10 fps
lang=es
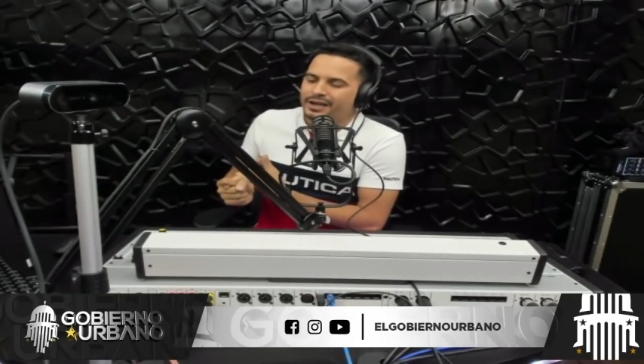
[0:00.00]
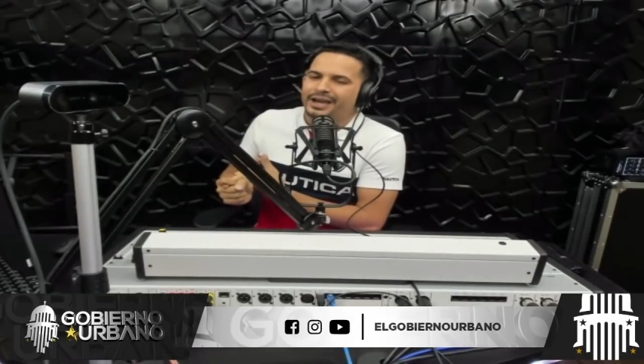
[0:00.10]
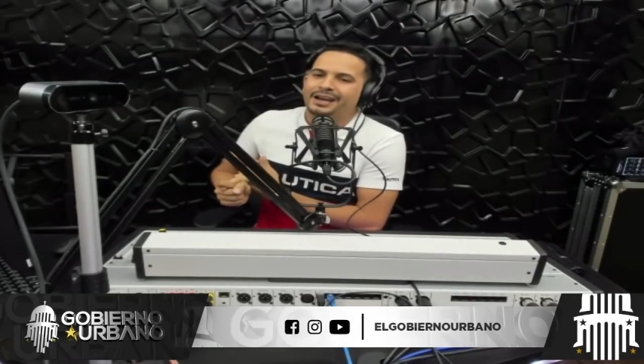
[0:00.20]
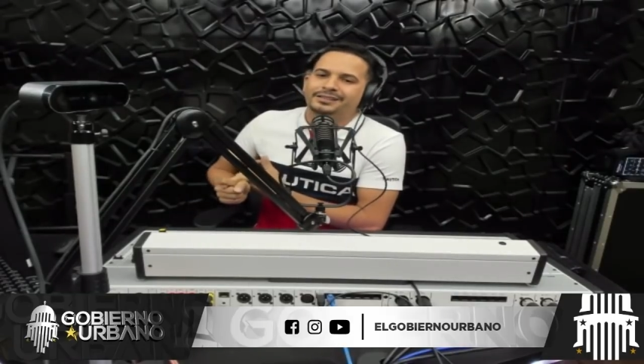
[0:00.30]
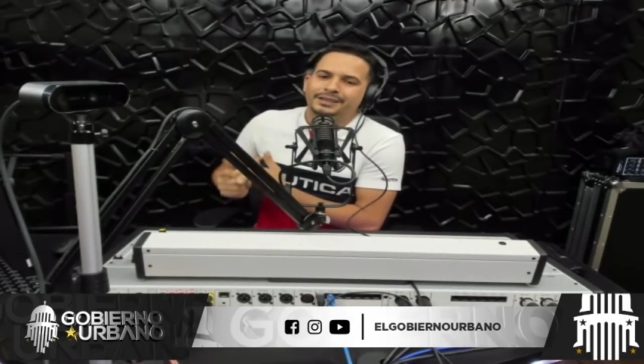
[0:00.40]

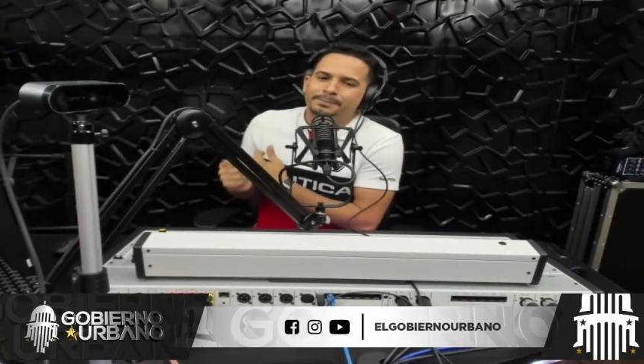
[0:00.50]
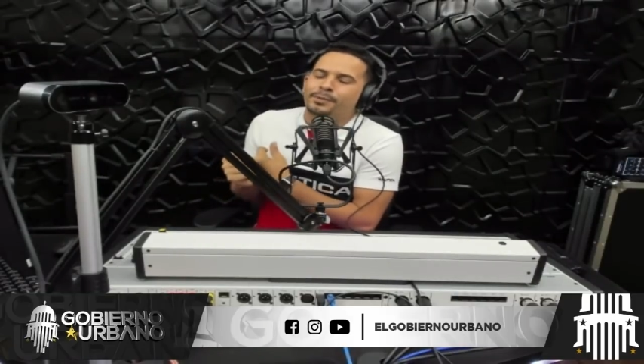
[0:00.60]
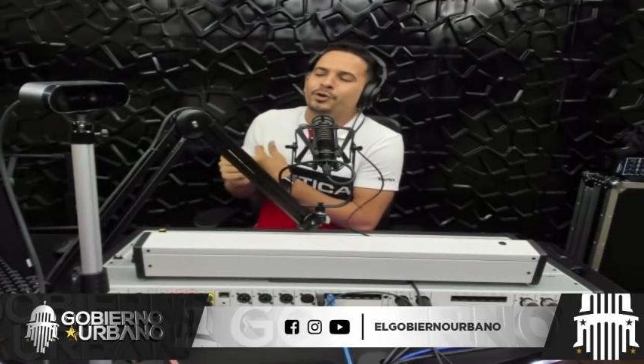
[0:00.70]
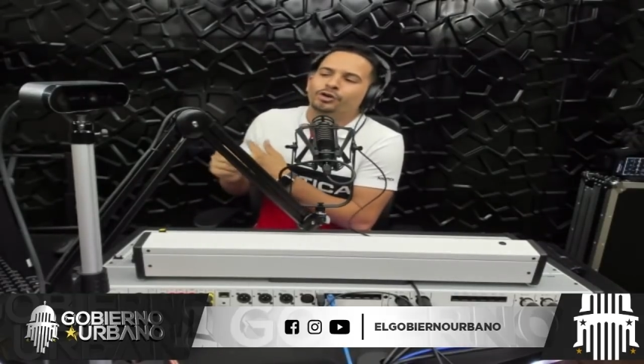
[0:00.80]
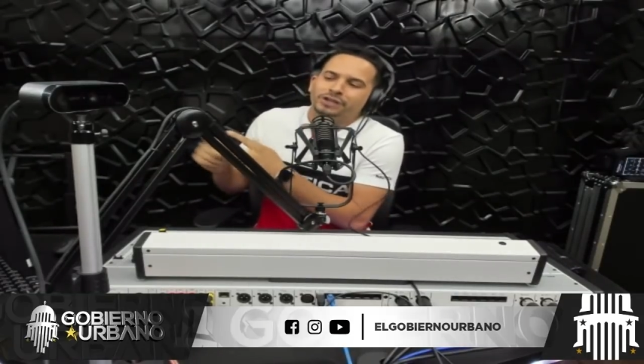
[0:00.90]
El
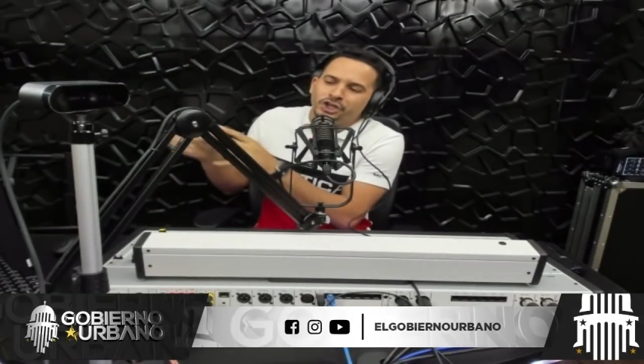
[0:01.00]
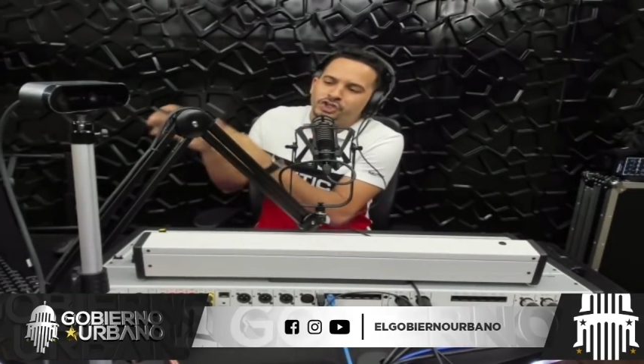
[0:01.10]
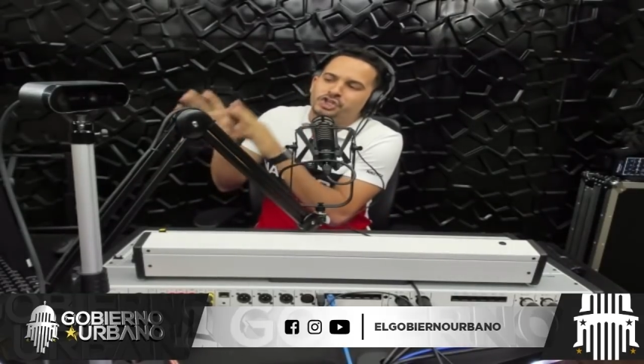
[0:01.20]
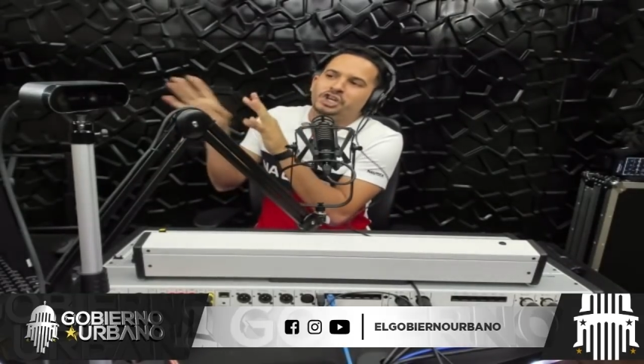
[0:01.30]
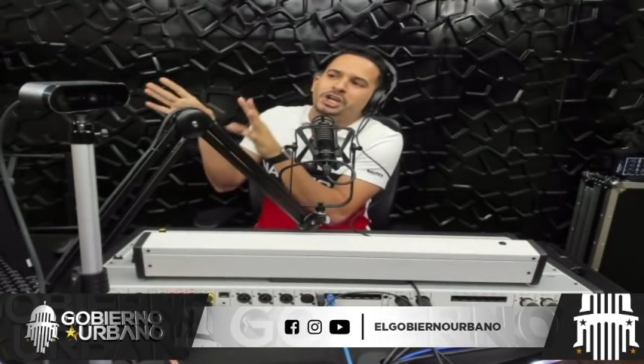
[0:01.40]
tipo no te
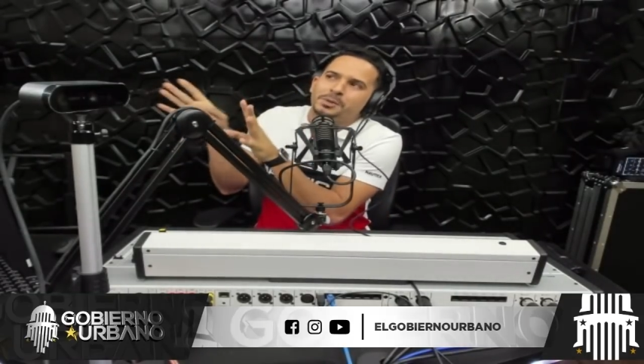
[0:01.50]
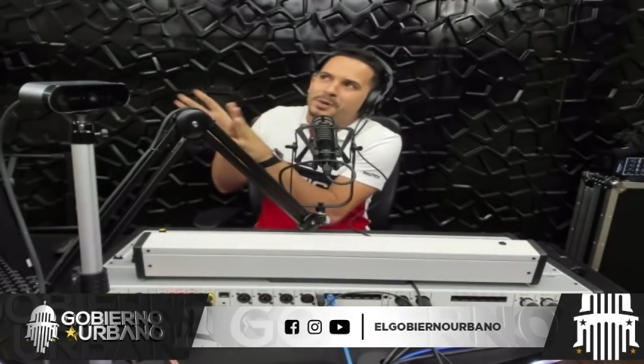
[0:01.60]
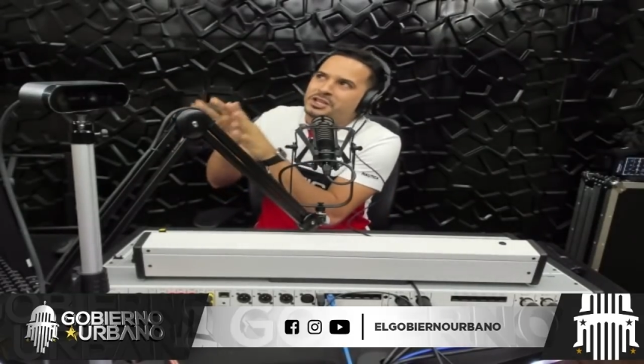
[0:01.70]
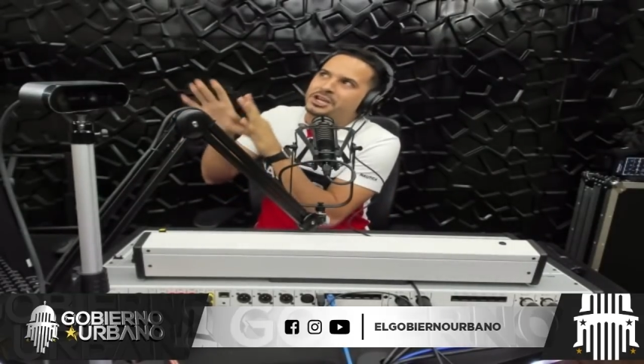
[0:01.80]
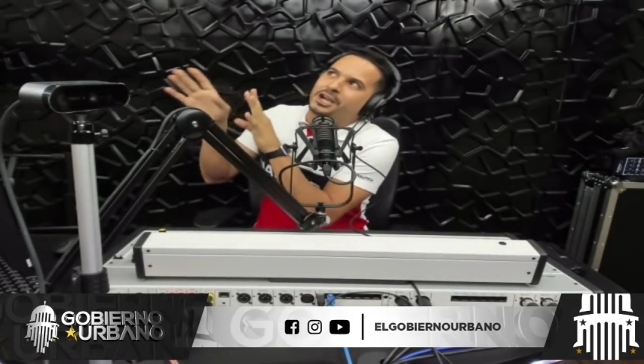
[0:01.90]

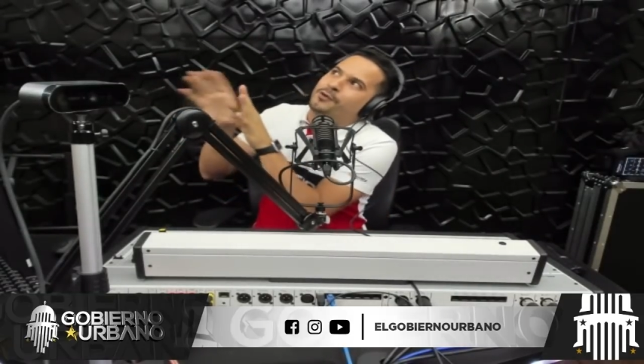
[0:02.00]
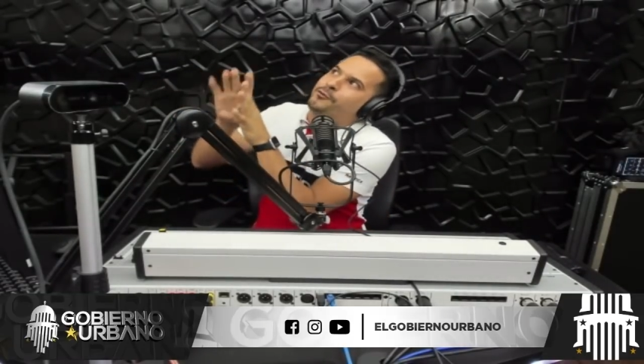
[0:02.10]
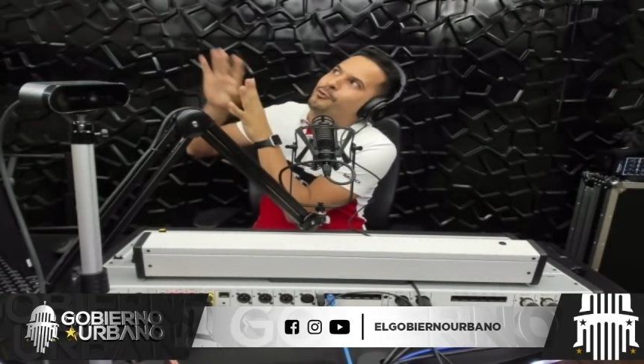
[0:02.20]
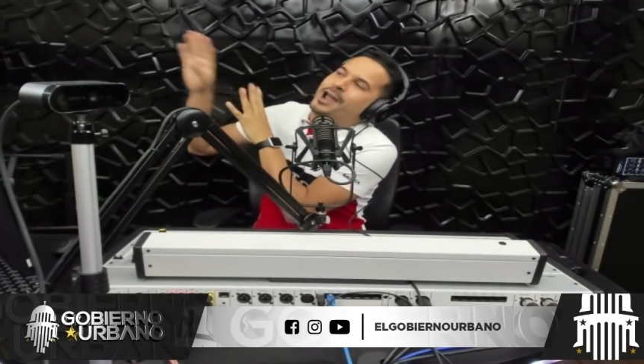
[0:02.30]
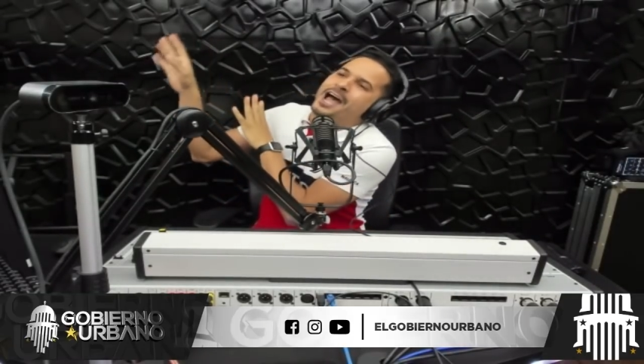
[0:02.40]
enchime de que, que
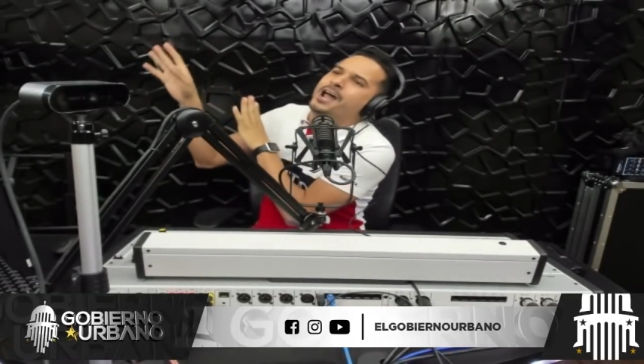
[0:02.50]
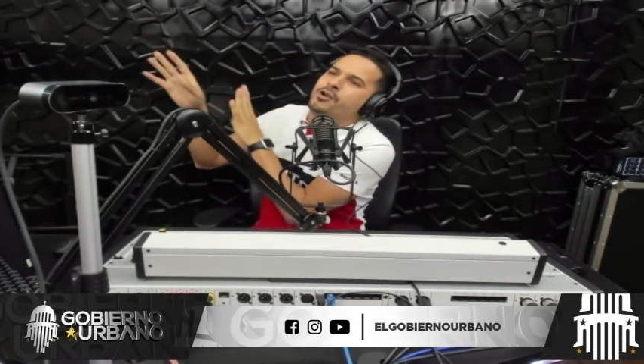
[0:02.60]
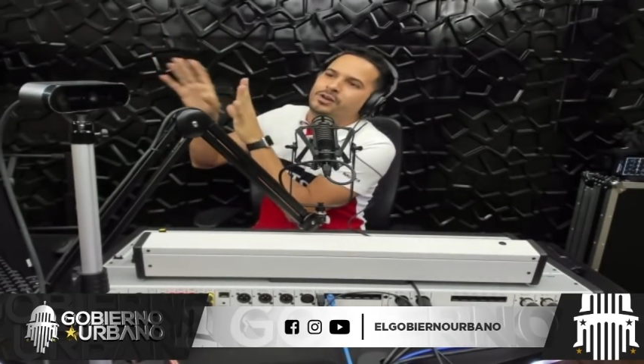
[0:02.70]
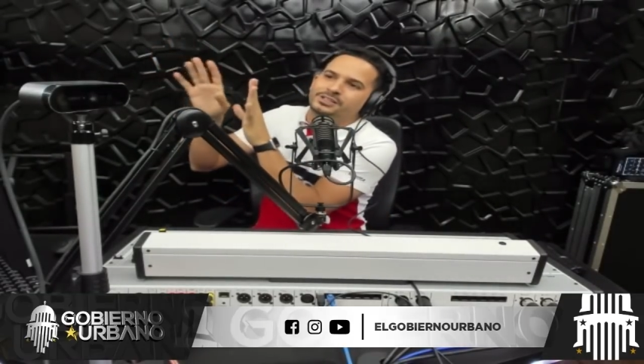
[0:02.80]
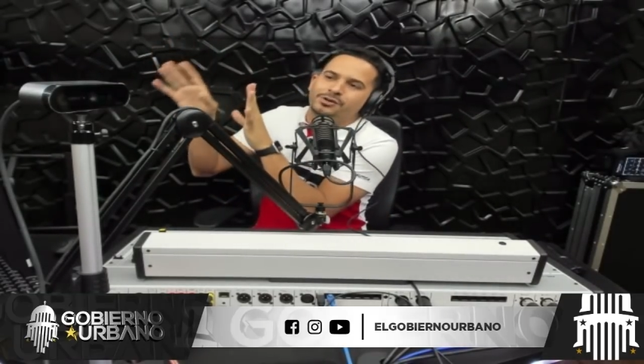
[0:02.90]

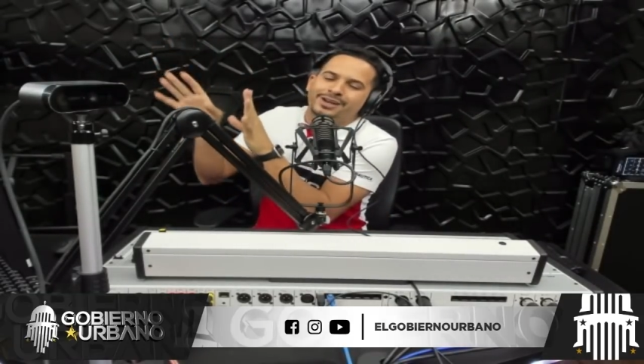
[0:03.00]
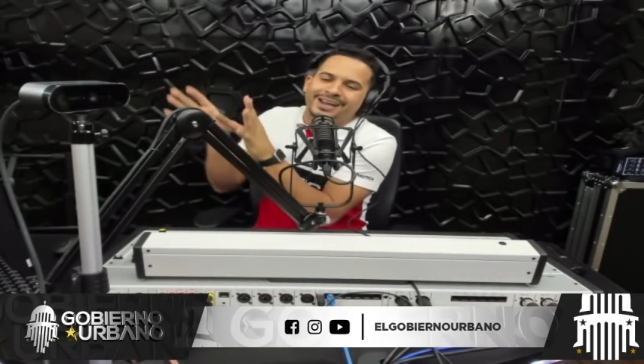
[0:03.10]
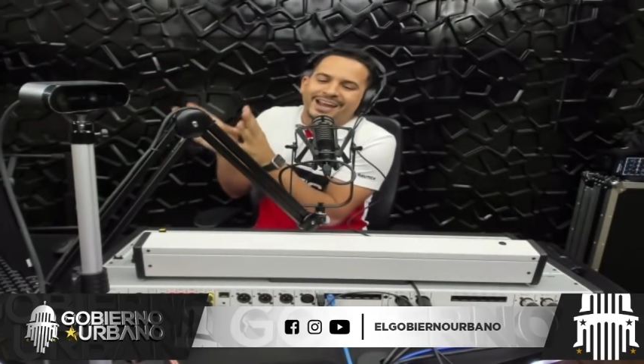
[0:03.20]
fulano, que sé o qué.